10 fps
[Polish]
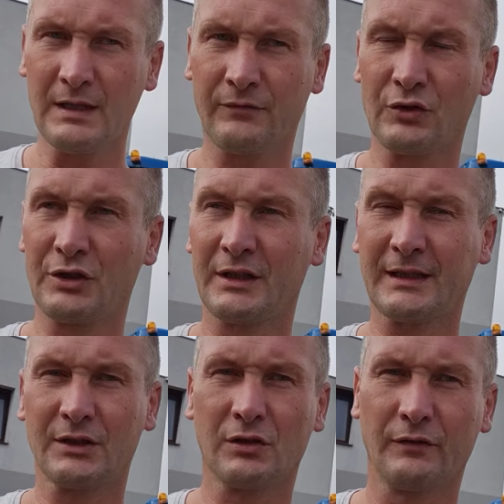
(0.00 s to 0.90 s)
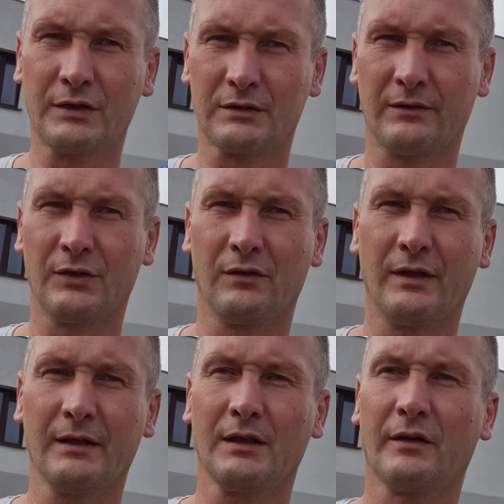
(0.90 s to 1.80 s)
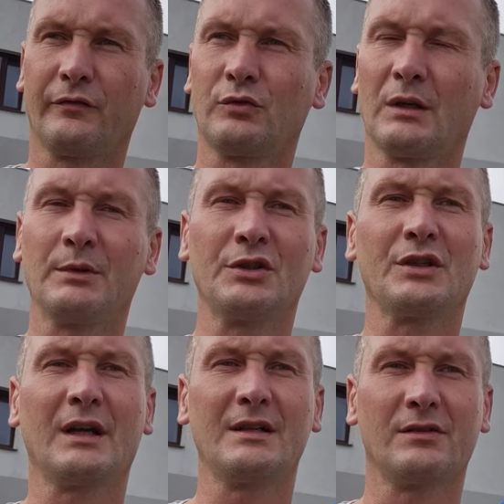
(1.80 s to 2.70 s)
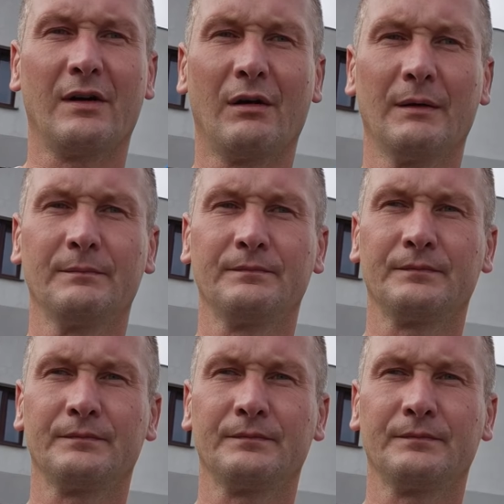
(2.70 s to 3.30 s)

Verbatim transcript: i stworzyć jej takie środowisko zawodowe, w którym będzie się realizowała.